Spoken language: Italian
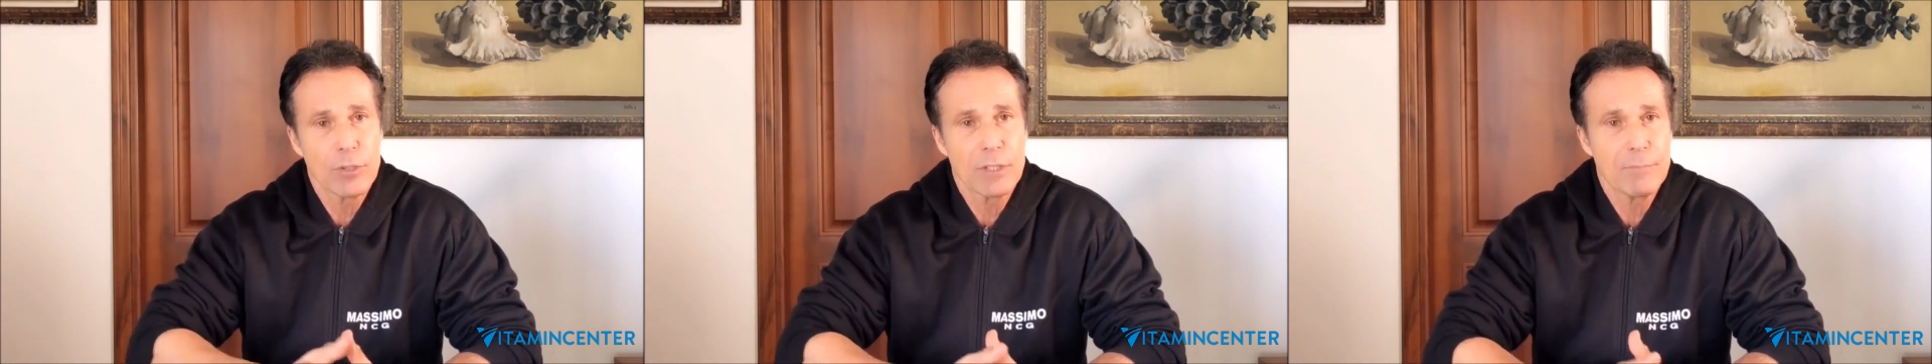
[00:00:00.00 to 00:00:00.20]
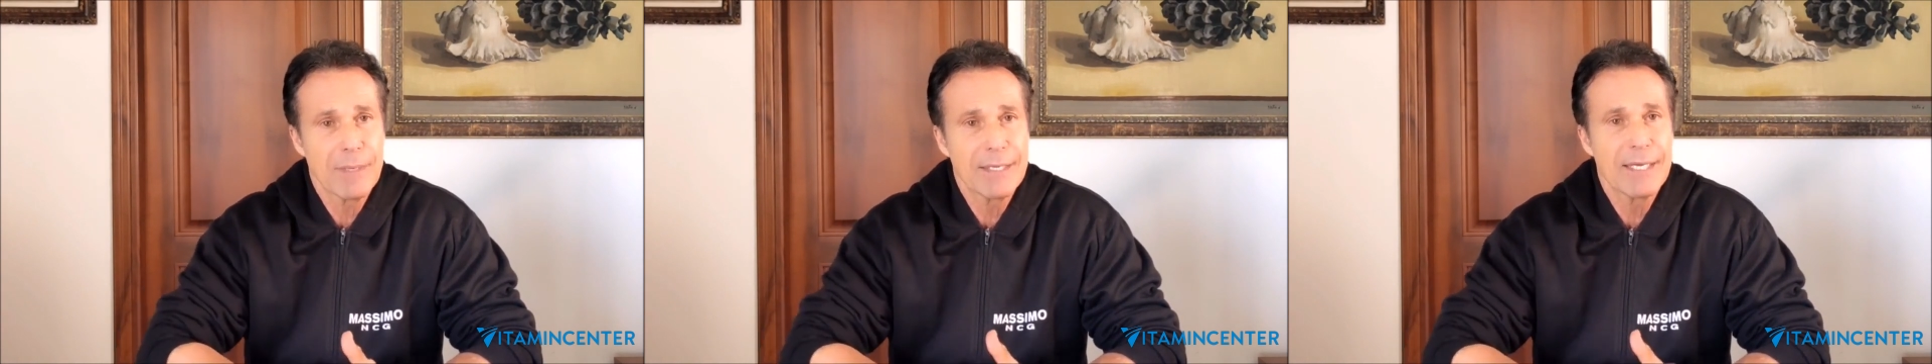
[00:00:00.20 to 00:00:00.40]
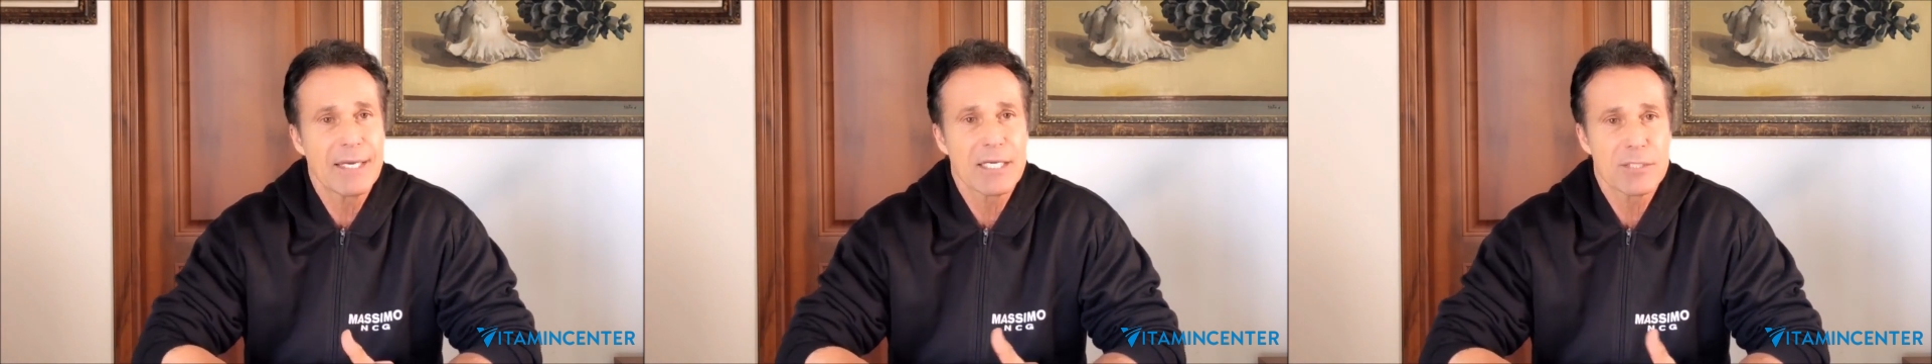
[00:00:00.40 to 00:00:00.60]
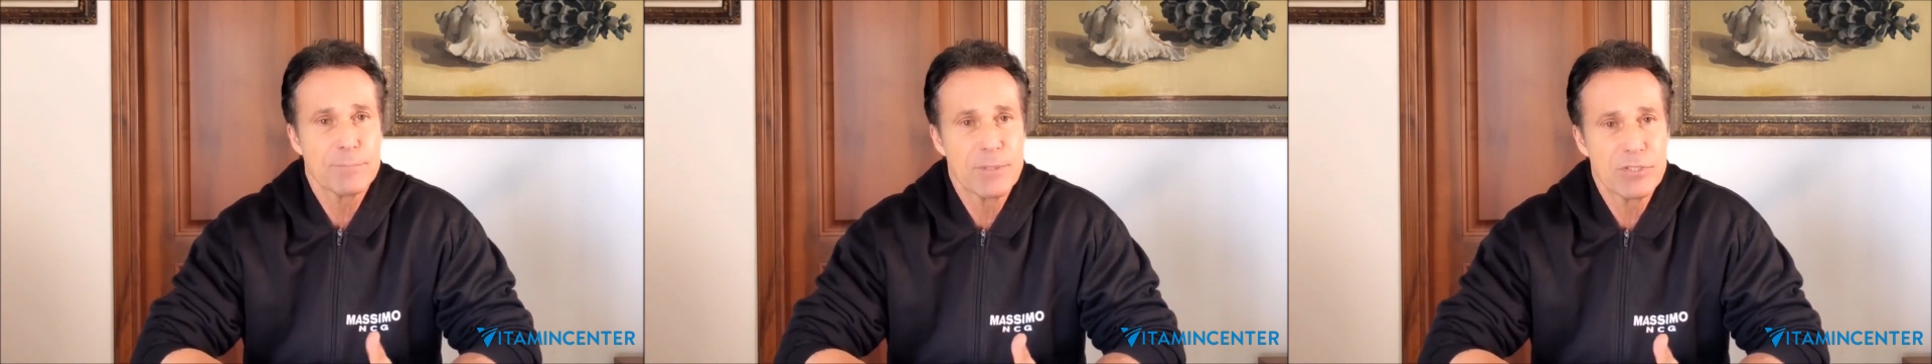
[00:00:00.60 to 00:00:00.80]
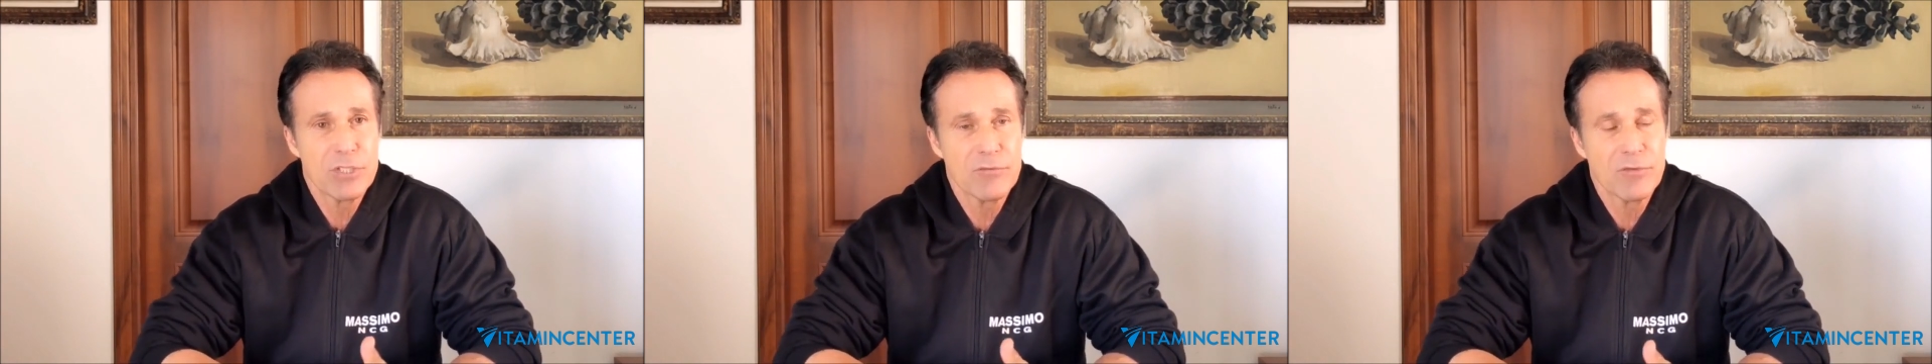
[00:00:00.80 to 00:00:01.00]
In maniera
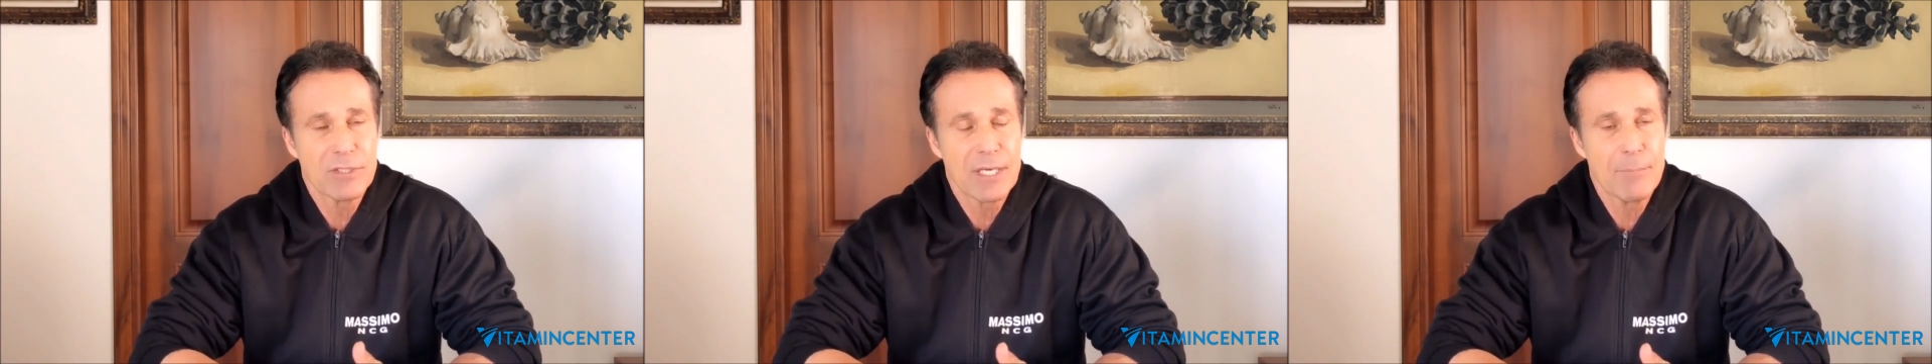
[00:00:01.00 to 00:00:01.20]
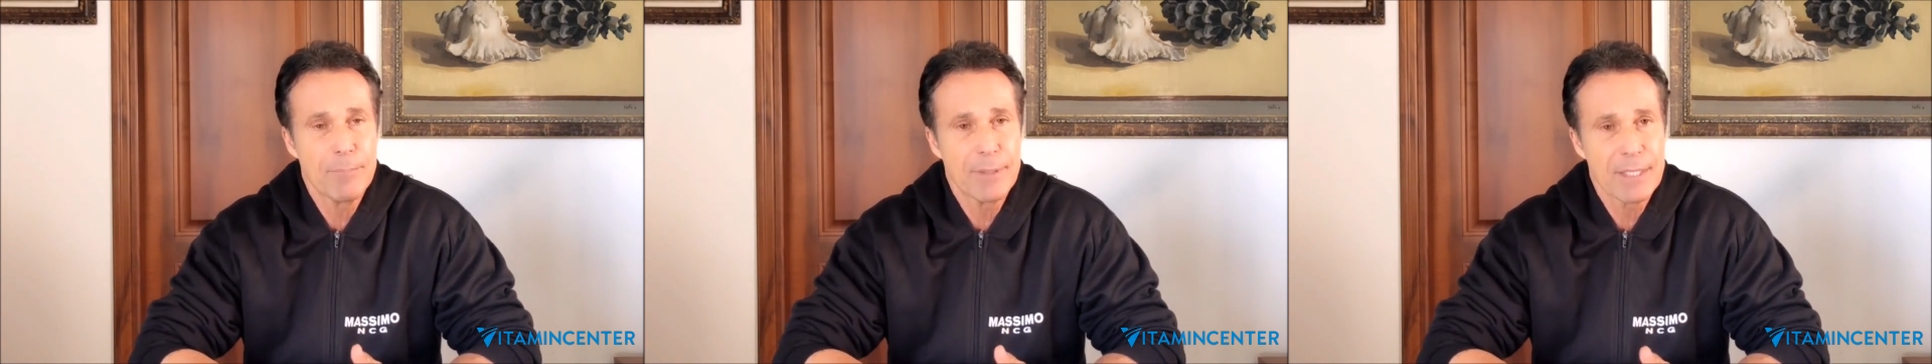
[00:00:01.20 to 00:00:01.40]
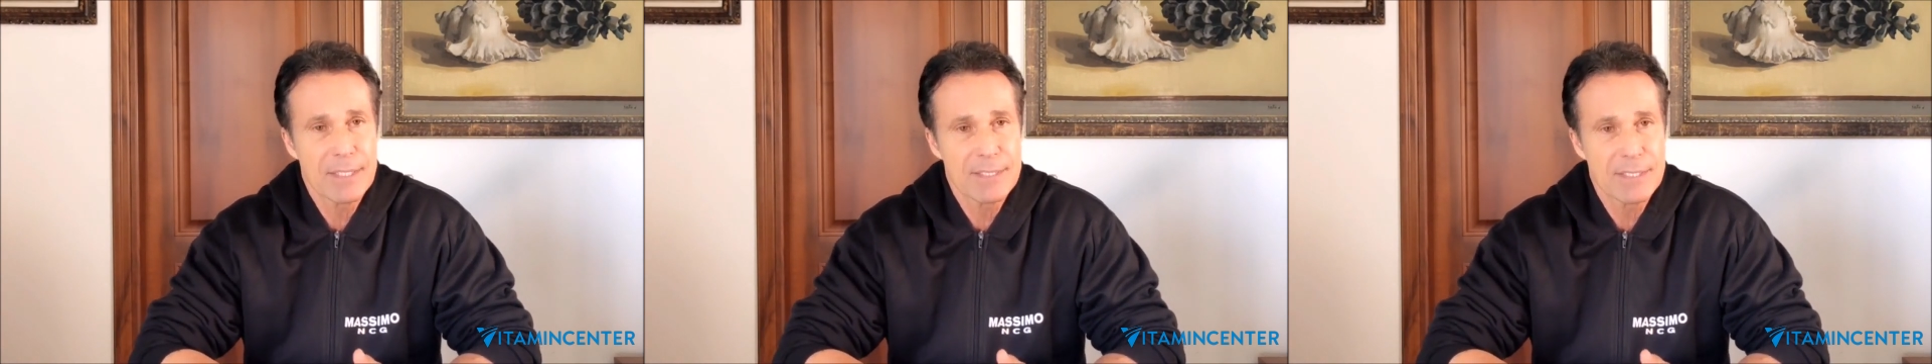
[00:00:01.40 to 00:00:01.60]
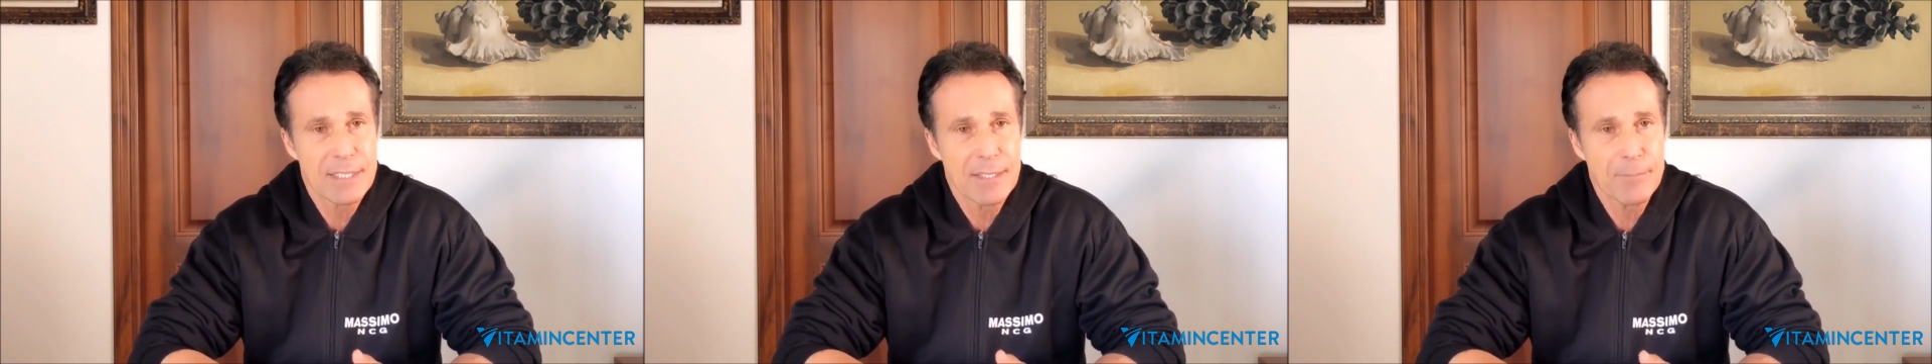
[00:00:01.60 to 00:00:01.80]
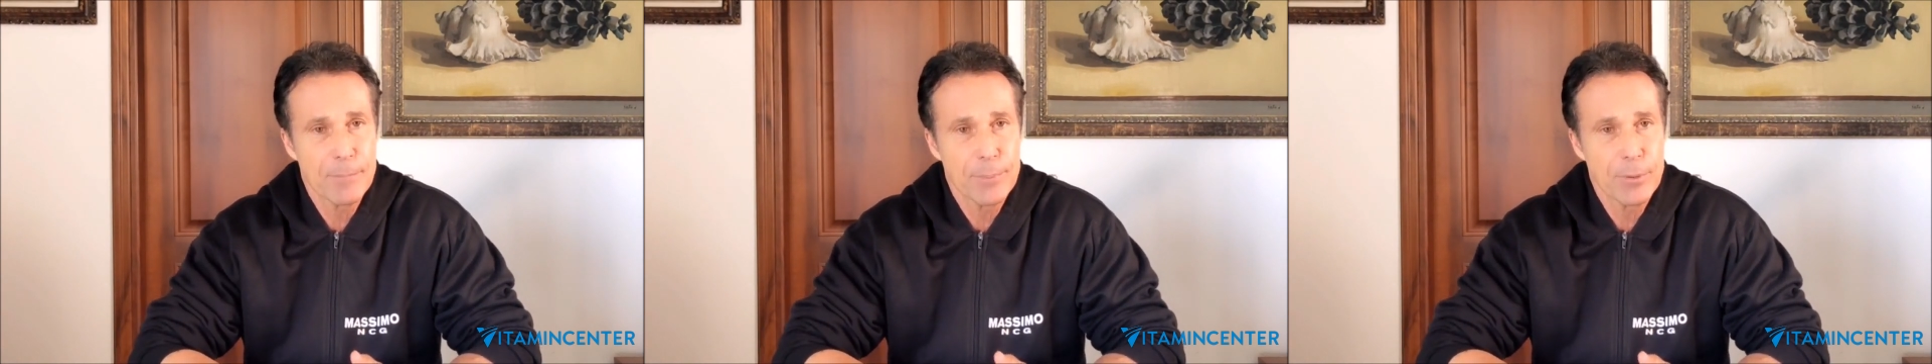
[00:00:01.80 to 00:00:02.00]
specifica, per
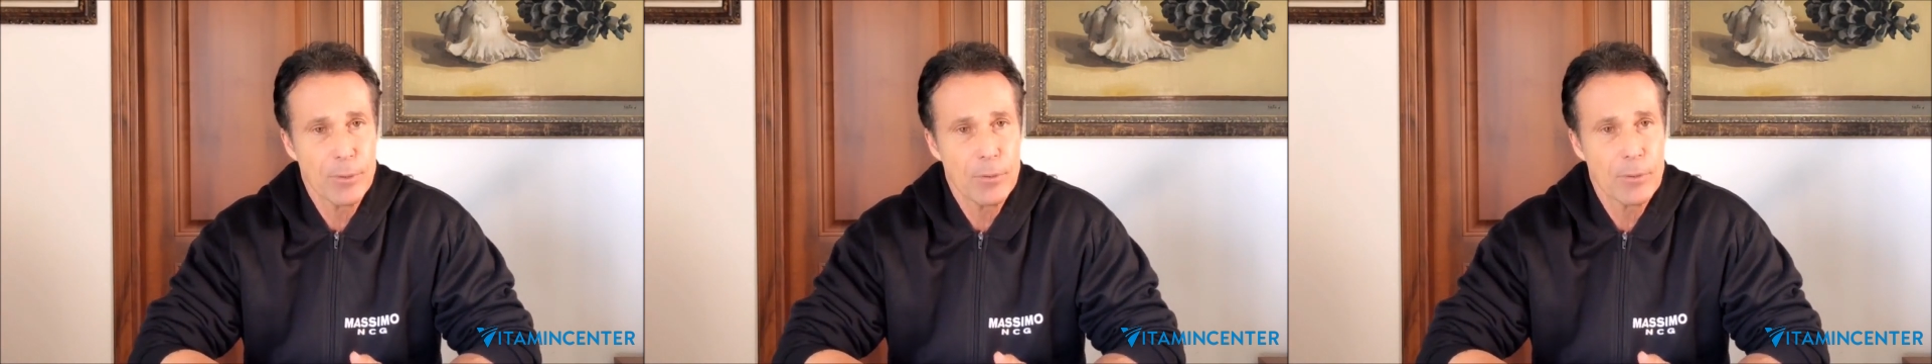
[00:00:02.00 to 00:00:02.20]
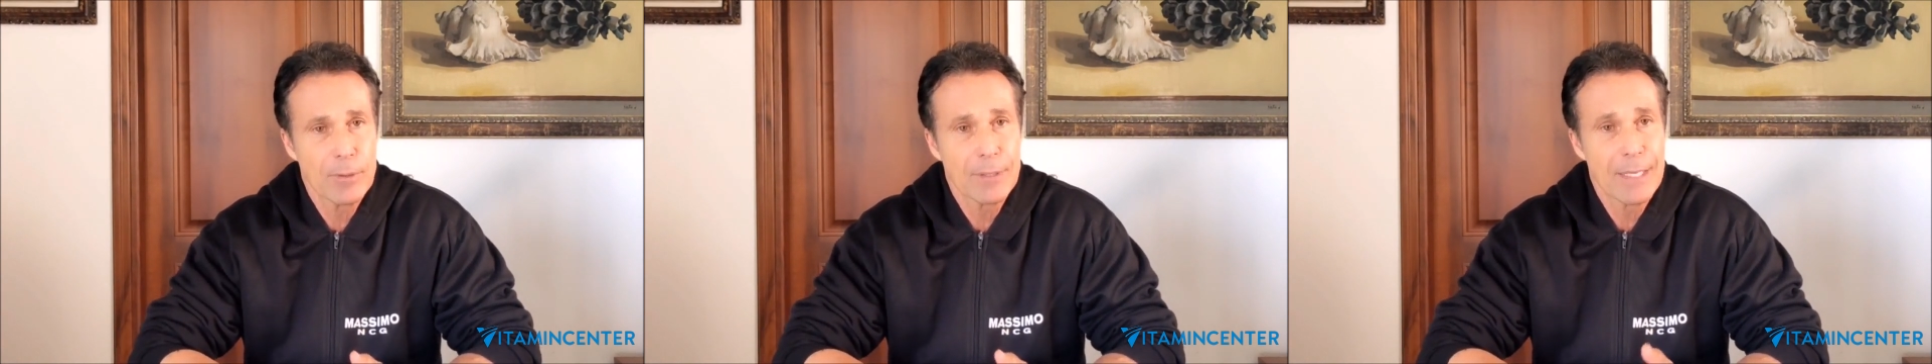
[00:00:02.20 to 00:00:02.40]
esempio,